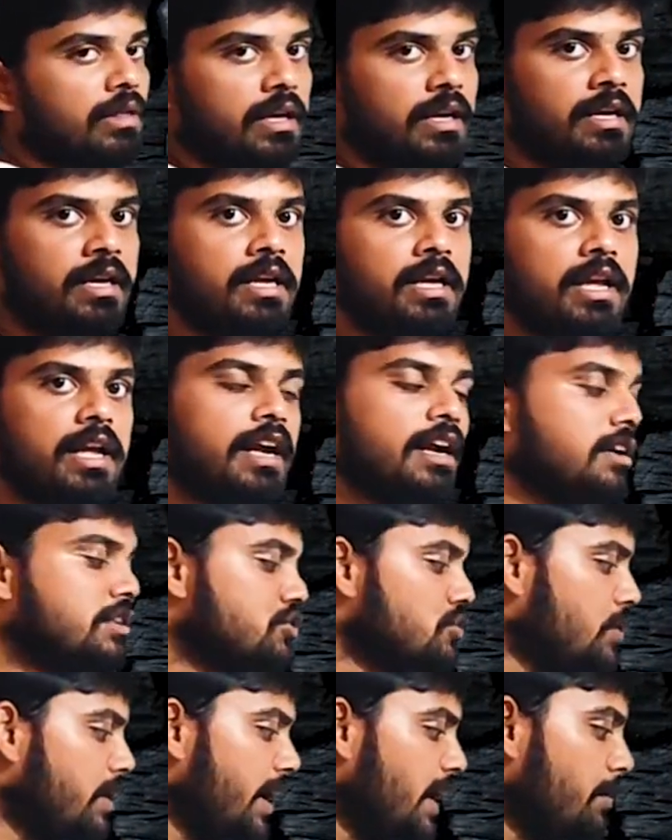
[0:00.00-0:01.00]
ఉంది ఇక్కడ
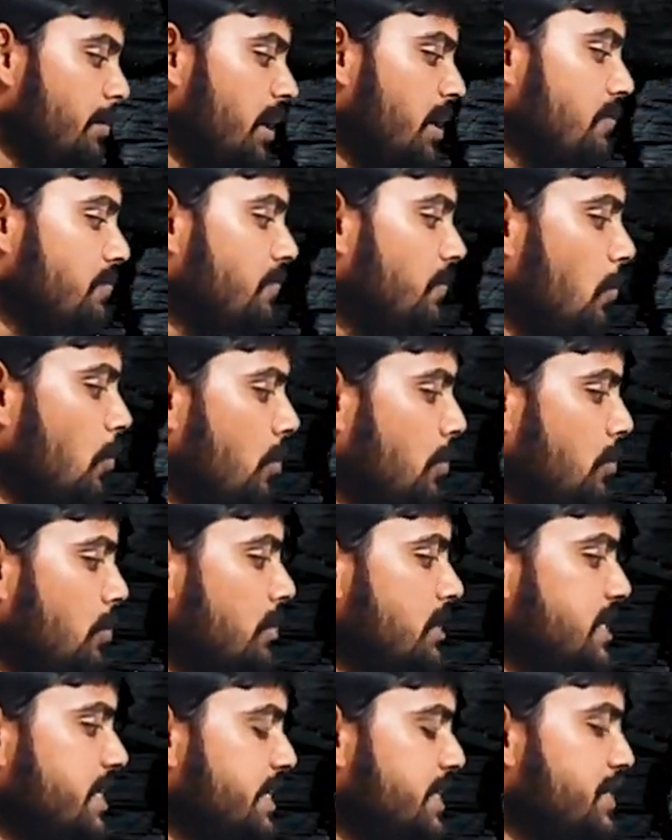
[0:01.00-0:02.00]
చూడండి మనం ఫోర్
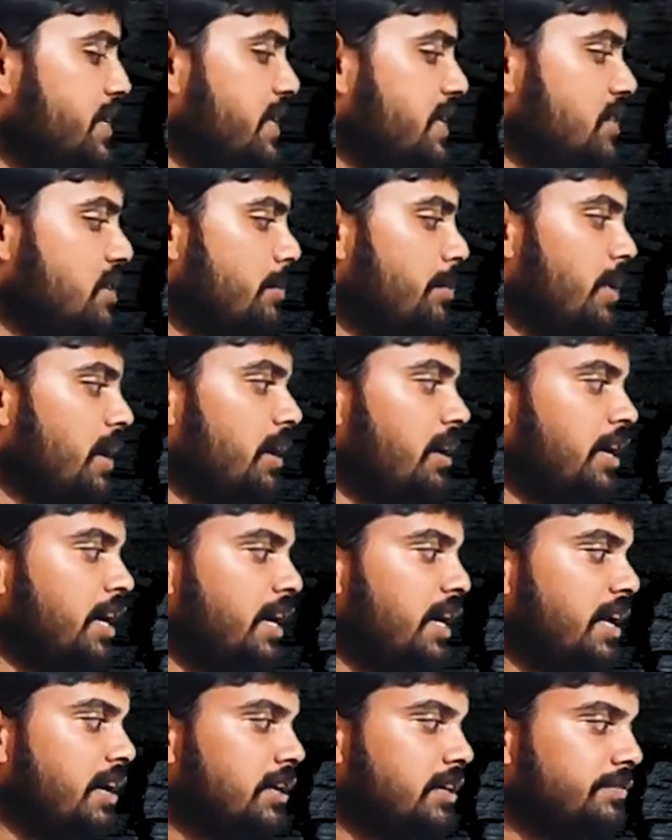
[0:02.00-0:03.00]
కోర్ సిక్స్టీన్ జీబీ అని
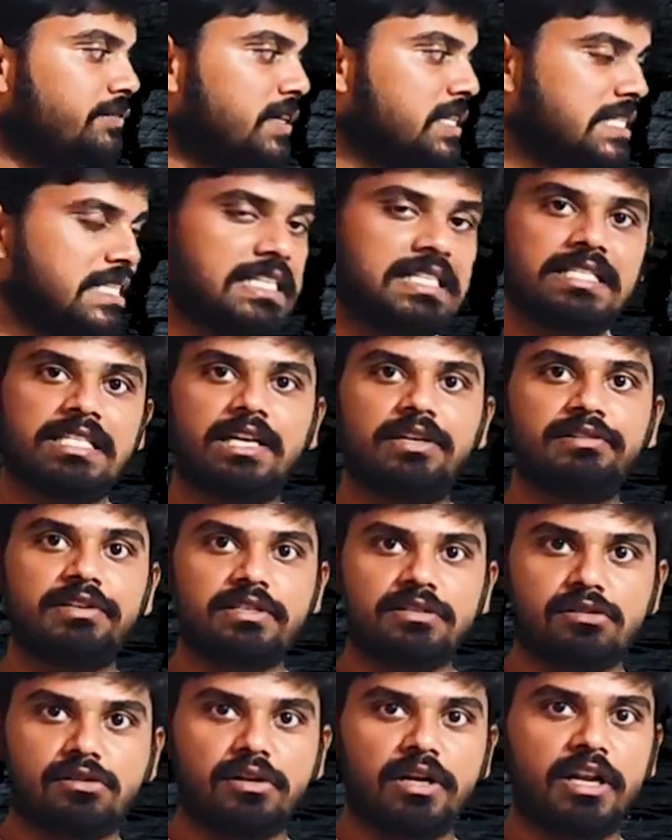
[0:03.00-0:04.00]
అంటే ఫస్ట్ ఈ
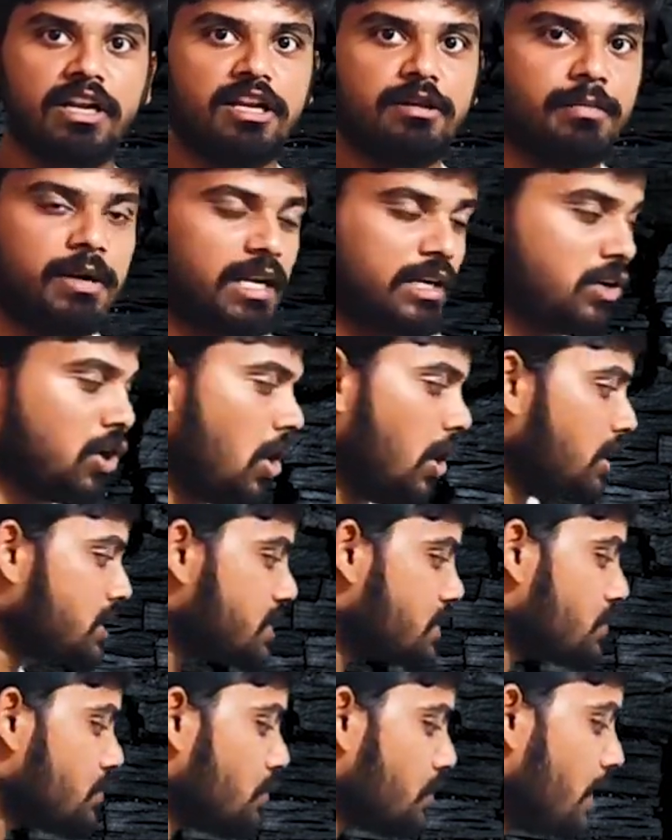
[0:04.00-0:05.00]
సర్వర్స్ కొనడానికి మనకి
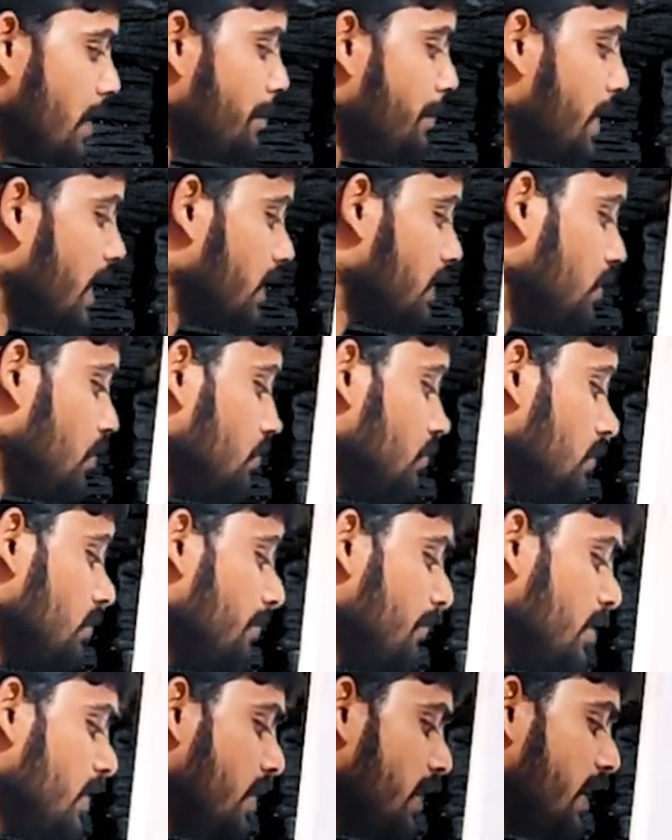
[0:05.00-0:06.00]
కాస్ట్తో ఇంపాక్ట్ అవుతాం
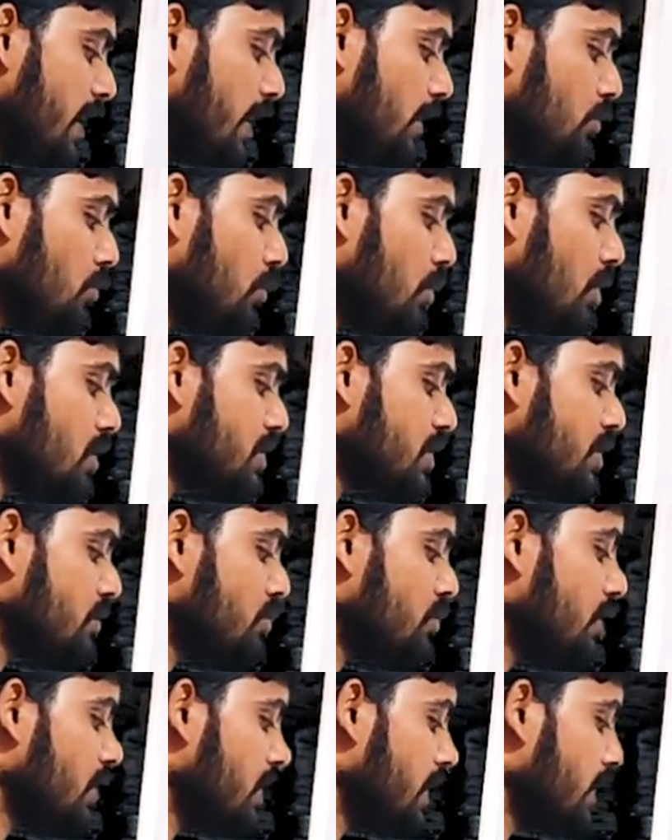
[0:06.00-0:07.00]
ఎక్కువ కాస్టే
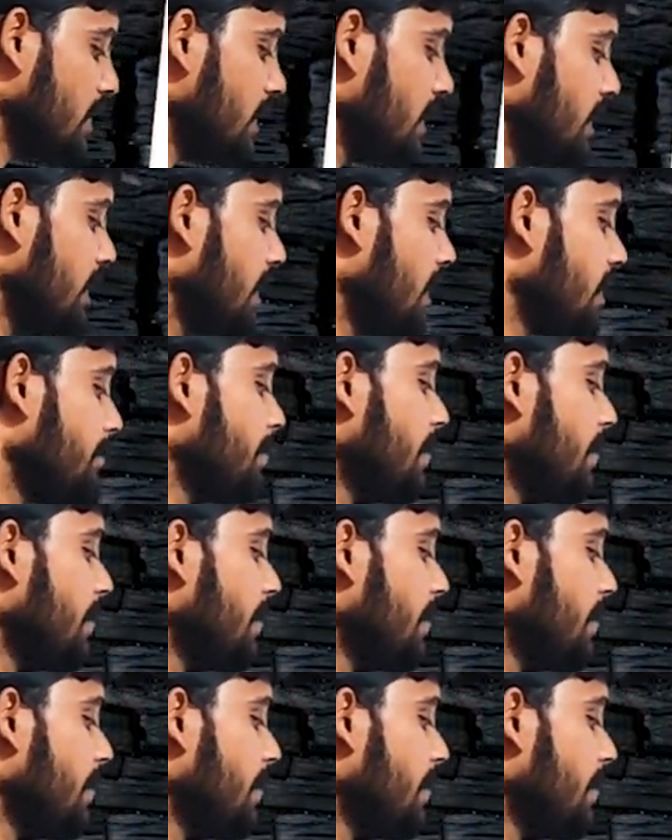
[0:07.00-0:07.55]
ఉంటుంది ఎందుకంటే